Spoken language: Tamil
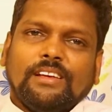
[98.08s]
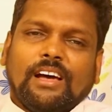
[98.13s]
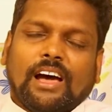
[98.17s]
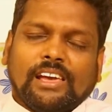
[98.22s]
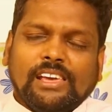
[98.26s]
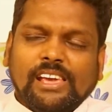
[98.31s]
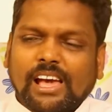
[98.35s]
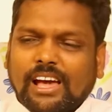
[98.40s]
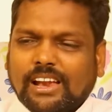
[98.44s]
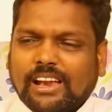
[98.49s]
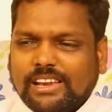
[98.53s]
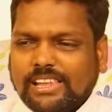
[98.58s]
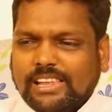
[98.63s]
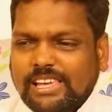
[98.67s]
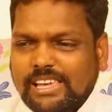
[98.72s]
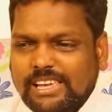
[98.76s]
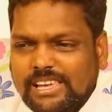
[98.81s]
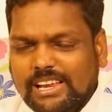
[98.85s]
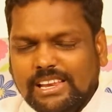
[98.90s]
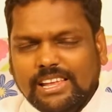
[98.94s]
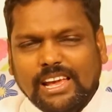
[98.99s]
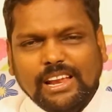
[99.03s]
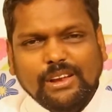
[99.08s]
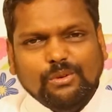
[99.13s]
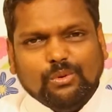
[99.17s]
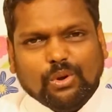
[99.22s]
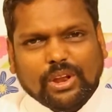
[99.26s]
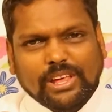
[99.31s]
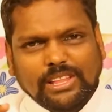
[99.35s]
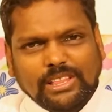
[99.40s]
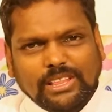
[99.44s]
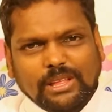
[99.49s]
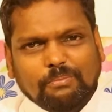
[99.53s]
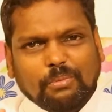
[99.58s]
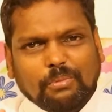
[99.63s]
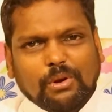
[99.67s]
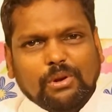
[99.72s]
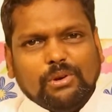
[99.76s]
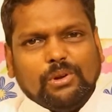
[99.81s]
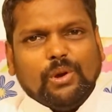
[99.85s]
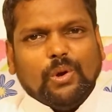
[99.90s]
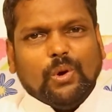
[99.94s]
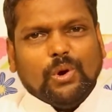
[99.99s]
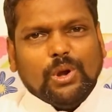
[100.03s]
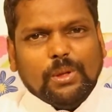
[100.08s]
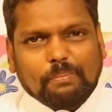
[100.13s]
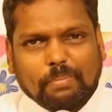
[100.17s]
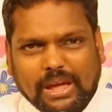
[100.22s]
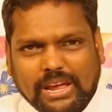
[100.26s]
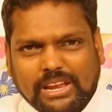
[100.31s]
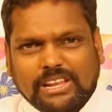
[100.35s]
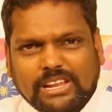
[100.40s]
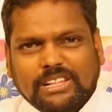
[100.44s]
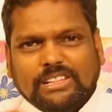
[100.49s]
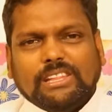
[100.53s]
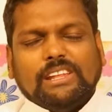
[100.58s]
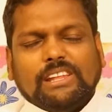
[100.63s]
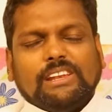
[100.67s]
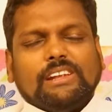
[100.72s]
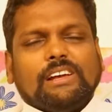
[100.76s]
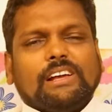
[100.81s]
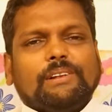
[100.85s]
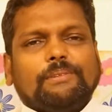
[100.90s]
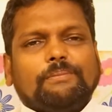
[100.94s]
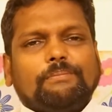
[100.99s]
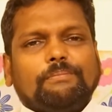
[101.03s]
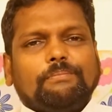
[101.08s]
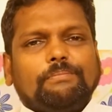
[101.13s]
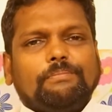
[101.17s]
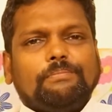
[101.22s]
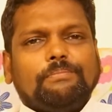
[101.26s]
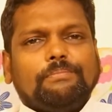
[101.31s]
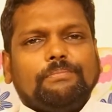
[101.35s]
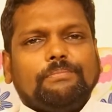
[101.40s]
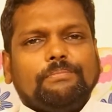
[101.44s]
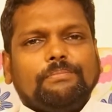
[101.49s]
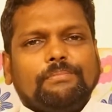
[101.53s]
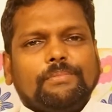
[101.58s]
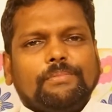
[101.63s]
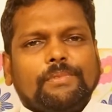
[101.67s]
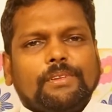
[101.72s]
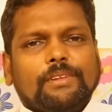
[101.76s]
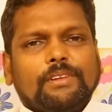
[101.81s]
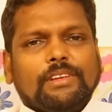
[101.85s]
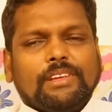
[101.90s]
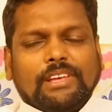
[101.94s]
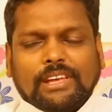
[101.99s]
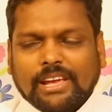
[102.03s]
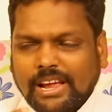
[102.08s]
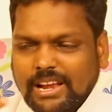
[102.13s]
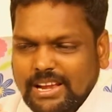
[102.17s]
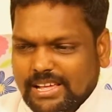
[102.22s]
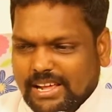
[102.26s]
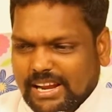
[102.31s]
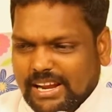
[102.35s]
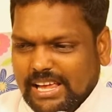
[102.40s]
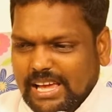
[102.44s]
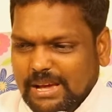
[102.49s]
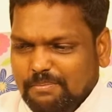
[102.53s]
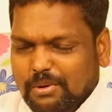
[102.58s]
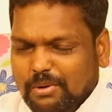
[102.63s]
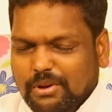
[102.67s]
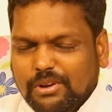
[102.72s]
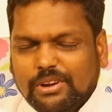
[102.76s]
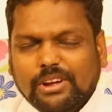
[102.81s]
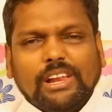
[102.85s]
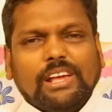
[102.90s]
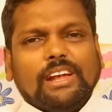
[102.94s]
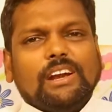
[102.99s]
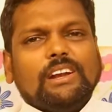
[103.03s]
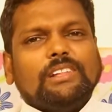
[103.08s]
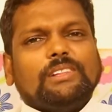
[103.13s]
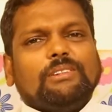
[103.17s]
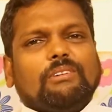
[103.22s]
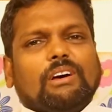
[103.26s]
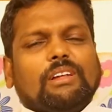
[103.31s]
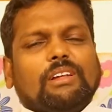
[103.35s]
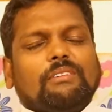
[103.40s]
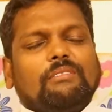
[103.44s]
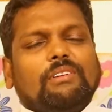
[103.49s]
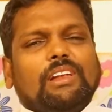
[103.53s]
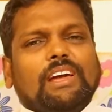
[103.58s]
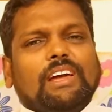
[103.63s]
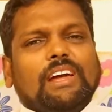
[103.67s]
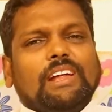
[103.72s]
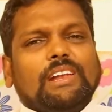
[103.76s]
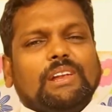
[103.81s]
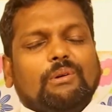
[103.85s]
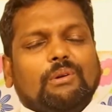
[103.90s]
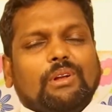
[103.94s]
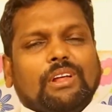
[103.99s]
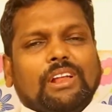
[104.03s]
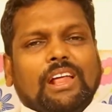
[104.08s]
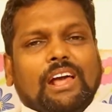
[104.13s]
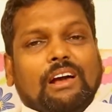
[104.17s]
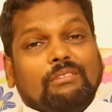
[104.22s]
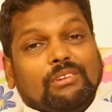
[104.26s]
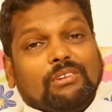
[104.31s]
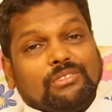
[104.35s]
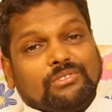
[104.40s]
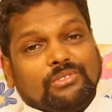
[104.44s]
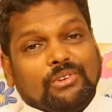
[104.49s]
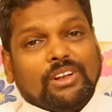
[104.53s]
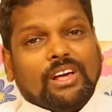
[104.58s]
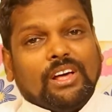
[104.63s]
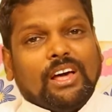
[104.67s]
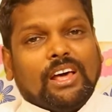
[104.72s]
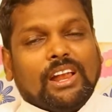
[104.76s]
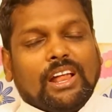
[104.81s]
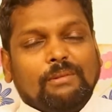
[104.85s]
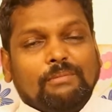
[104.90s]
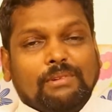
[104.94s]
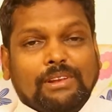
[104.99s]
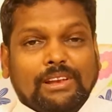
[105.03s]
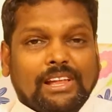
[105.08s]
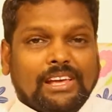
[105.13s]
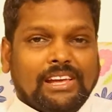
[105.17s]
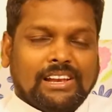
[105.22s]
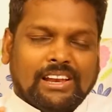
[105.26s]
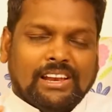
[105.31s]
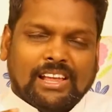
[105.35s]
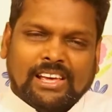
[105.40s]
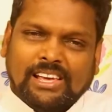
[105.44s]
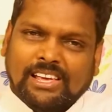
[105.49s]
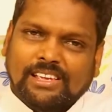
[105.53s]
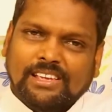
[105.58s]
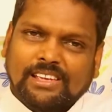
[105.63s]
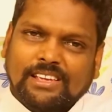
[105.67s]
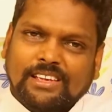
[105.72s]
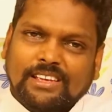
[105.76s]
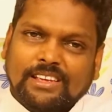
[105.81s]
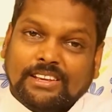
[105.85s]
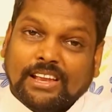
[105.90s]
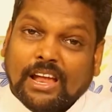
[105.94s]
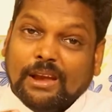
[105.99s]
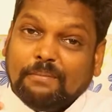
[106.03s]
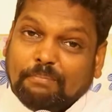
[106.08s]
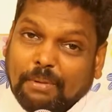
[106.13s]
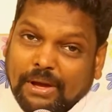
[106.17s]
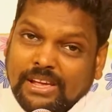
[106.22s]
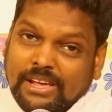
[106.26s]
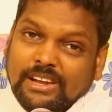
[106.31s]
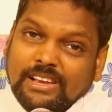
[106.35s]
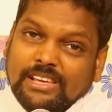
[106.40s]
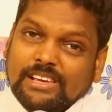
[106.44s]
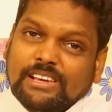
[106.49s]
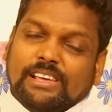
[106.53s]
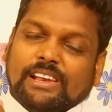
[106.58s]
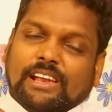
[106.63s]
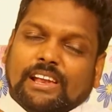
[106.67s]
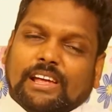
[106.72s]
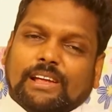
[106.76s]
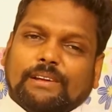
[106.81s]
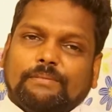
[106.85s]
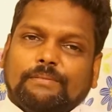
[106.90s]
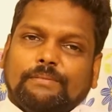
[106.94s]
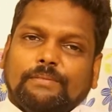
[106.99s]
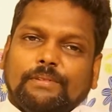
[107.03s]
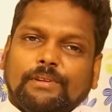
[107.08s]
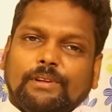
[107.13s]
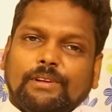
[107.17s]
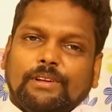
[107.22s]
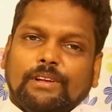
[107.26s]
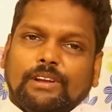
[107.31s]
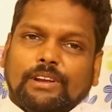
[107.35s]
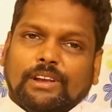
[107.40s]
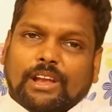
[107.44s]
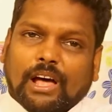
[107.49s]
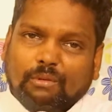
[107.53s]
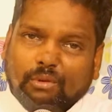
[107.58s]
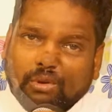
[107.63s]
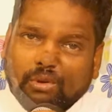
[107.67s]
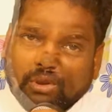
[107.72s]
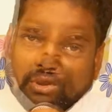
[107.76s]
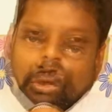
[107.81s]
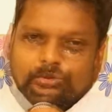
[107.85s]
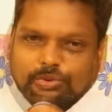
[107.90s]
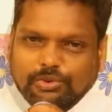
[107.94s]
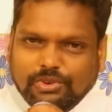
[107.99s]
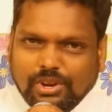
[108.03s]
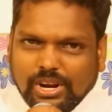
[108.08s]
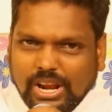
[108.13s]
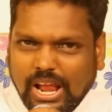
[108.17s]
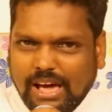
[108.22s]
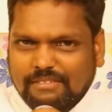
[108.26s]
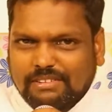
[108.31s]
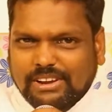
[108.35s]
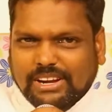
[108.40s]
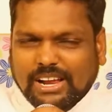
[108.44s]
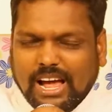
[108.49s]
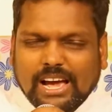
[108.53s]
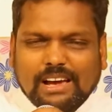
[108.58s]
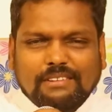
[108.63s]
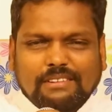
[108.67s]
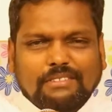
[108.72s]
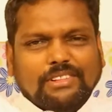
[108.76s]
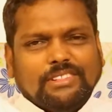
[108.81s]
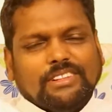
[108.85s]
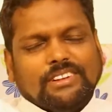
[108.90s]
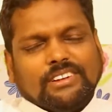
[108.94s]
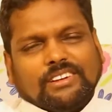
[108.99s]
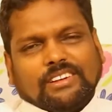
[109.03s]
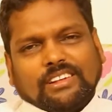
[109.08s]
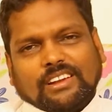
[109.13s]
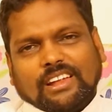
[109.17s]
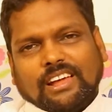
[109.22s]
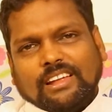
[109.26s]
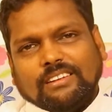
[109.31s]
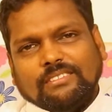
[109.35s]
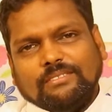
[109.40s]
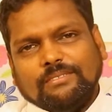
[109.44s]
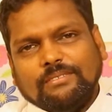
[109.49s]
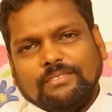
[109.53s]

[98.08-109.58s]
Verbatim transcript: ஐயா நீங்கள் ஏன் குறைந்த பொருட்களோடு பயணித்தீர்கள் ஏன் நிறைய பொருட்களை எடுத்து வரவில்லை என்ற உடனே அவர் சொன்னாராம் இல்லை இல்லை நான் பயணிக்கிறேன் நான் ஒரு சுற்றுலாவிற்காக வந்திருக்கிறேன்